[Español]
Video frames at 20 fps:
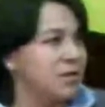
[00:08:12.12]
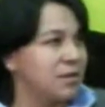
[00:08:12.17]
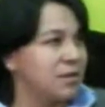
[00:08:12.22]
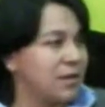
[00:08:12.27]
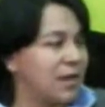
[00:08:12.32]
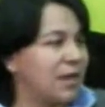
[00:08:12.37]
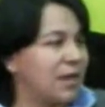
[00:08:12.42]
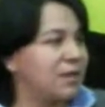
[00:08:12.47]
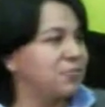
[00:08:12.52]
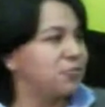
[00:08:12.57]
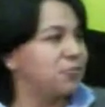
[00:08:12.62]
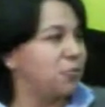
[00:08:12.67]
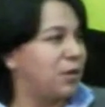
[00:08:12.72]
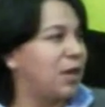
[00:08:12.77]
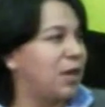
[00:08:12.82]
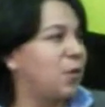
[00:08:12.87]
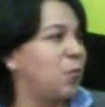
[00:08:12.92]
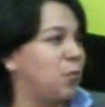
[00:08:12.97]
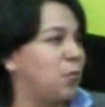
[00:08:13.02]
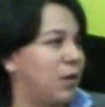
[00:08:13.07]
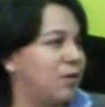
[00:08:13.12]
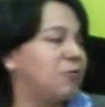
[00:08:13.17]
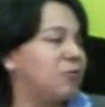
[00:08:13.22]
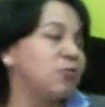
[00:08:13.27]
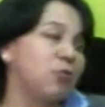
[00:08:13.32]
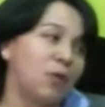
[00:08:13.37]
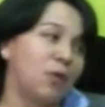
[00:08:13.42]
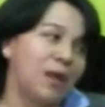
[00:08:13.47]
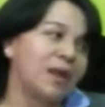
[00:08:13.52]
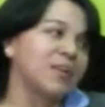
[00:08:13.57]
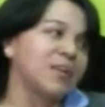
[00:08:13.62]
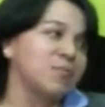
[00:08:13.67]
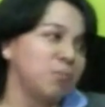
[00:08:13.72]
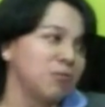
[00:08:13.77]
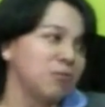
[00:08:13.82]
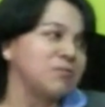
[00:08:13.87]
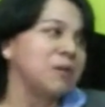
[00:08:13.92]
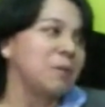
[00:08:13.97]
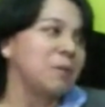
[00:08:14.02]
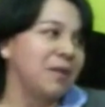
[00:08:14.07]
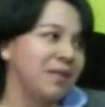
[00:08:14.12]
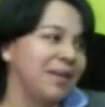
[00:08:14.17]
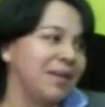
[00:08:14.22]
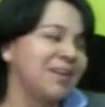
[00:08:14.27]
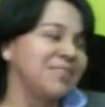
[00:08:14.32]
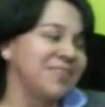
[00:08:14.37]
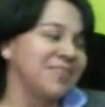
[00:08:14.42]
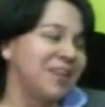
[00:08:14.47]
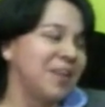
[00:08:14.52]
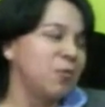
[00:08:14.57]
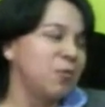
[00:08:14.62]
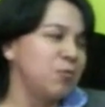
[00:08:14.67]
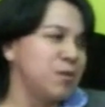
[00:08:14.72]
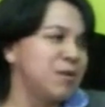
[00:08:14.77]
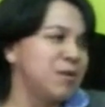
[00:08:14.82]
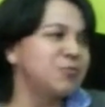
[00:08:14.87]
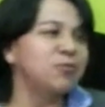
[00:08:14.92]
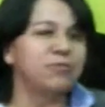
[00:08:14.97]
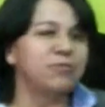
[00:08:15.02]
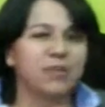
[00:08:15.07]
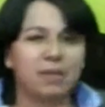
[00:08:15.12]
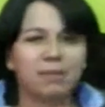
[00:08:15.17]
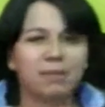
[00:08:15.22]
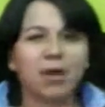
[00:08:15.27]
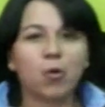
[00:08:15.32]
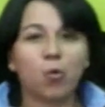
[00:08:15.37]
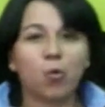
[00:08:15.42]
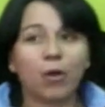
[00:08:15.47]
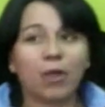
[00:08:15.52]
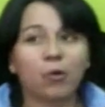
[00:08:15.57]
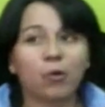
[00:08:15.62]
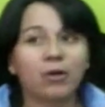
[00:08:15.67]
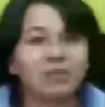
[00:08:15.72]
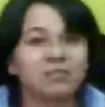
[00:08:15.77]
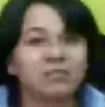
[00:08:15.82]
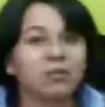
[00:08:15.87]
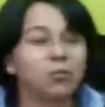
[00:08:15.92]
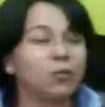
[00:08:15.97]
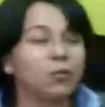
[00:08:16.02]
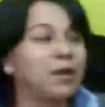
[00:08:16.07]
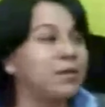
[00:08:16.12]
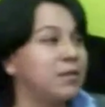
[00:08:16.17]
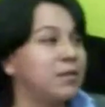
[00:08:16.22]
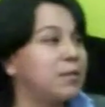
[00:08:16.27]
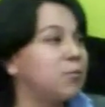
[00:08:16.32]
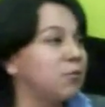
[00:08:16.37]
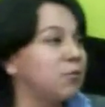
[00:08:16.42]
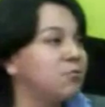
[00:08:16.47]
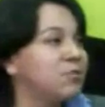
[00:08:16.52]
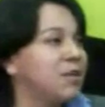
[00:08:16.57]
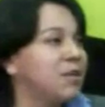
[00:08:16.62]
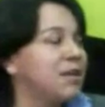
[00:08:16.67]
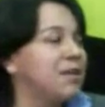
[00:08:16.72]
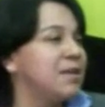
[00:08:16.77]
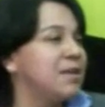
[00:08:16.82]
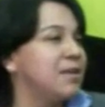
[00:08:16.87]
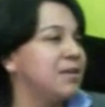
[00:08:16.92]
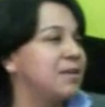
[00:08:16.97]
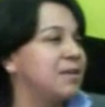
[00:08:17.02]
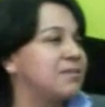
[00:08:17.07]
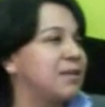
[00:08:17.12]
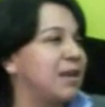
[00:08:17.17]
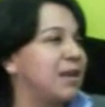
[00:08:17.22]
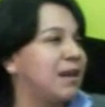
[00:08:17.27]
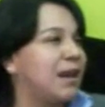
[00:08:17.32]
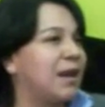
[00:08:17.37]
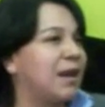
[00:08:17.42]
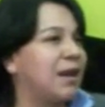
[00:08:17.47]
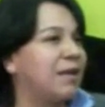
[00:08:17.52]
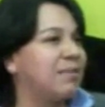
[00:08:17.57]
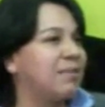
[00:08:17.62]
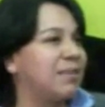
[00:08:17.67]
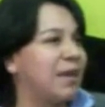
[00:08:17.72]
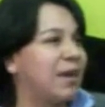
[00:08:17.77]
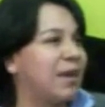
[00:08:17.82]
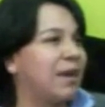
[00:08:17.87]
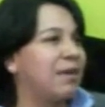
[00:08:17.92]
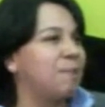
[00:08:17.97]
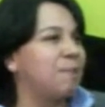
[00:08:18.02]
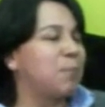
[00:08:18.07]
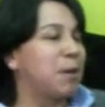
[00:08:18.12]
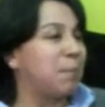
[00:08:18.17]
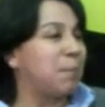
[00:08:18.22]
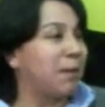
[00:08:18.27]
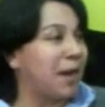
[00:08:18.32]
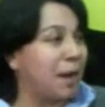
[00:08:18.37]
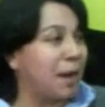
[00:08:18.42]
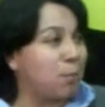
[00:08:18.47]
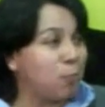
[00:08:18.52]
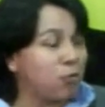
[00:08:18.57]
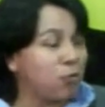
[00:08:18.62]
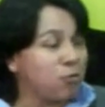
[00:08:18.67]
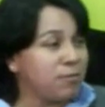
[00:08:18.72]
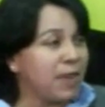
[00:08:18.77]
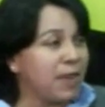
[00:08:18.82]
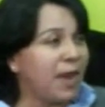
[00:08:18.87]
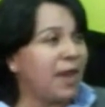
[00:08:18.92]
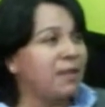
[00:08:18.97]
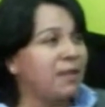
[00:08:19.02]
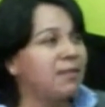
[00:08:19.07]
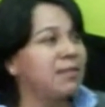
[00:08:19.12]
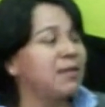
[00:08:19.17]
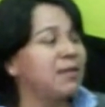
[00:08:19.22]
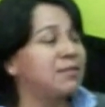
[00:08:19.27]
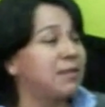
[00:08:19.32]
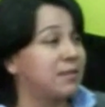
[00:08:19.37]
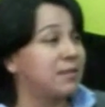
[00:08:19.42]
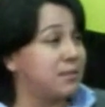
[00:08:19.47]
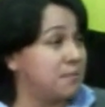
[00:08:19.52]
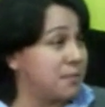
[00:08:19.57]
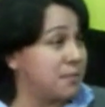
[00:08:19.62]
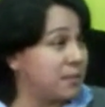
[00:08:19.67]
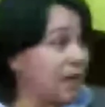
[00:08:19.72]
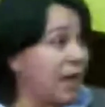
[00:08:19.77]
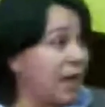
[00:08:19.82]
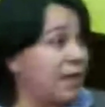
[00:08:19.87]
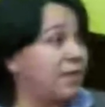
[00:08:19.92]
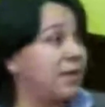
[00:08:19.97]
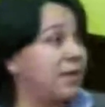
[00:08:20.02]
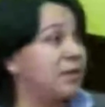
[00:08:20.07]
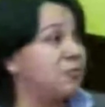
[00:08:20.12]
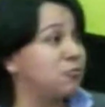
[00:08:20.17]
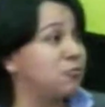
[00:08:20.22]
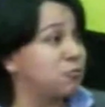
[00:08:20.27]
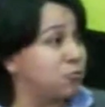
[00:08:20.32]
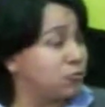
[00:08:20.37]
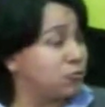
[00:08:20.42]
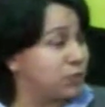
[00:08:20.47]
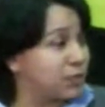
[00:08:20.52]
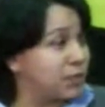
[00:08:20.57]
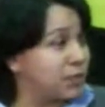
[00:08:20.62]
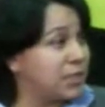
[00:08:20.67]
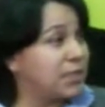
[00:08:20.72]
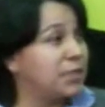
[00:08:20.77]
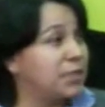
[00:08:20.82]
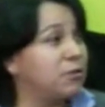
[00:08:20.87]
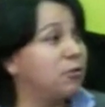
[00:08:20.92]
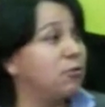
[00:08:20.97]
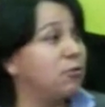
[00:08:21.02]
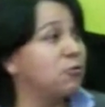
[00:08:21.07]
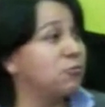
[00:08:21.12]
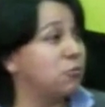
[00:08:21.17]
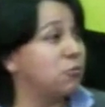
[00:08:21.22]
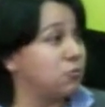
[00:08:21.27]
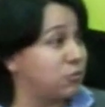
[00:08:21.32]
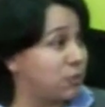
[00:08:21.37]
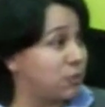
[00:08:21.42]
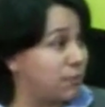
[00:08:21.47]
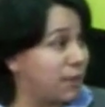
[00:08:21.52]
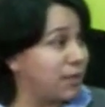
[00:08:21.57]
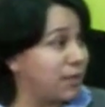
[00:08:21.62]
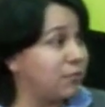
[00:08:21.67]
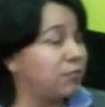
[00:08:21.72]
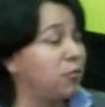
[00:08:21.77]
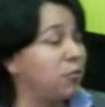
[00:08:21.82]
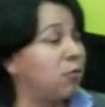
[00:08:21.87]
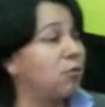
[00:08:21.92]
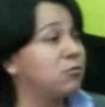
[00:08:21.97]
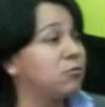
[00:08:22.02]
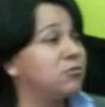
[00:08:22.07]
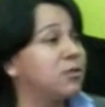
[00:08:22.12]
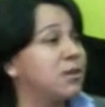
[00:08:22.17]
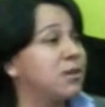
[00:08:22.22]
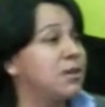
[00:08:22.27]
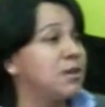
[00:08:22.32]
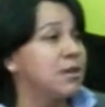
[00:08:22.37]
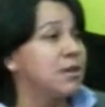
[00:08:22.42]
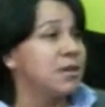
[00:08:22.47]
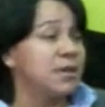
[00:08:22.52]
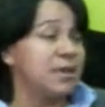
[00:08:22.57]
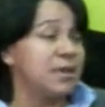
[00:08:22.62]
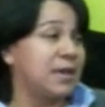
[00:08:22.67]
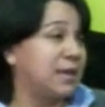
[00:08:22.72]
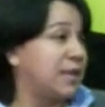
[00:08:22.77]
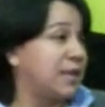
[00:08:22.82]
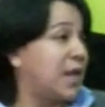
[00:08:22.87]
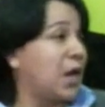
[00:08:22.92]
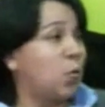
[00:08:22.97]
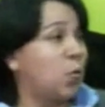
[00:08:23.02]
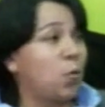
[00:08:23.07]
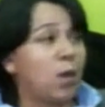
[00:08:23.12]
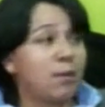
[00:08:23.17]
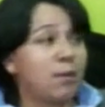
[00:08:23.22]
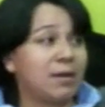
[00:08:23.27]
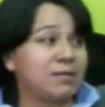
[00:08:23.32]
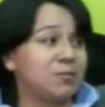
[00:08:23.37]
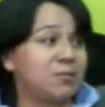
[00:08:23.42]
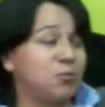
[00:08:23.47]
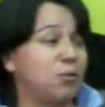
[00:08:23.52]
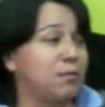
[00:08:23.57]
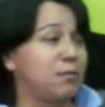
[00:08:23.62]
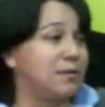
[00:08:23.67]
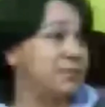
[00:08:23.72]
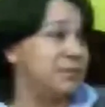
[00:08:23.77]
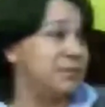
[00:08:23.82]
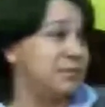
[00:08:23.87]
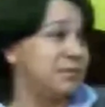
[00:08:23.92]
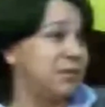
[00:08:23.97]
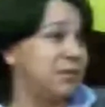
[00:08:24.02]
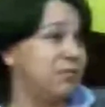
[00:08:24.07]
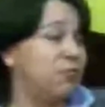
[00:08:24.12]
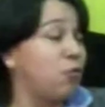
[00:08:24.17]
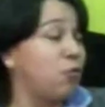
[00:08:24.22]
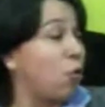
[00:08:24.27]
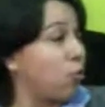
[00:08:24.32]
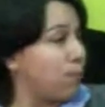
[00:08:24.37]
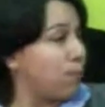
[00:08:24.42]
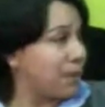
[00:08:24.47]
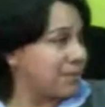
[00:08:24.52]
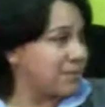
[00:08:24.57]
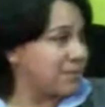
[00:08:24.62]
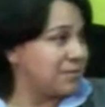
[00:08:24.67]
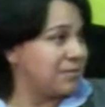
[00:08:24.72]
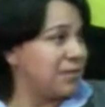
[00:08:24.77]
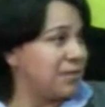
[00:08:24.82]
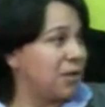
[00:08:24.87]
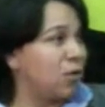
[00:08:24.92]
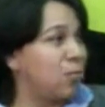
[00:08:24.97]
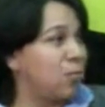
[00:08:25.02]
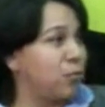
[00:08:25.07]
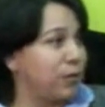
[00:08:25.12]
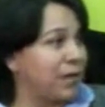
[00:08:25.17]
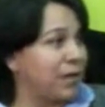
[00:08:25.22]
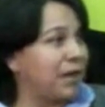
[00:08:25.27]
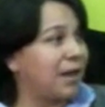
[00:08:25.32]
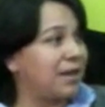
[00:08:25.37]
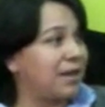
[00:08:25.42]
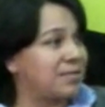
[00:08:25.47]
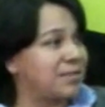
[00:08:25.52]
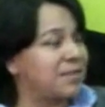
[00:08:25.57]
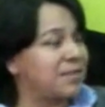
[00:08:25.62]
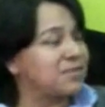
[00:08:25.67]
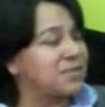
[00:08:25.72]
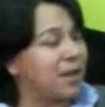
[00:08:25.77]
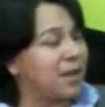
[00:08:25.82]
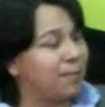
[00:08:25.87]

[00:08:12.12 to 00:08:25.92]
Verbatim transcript: que soy la, soy la responsable de la sala del universo. Se llaman curadores educativos, que se encargan de preparar muy bien las actividades, los contenidos, los eventos y generar nuevas, nuevas este, formas de comunicar la ciencia.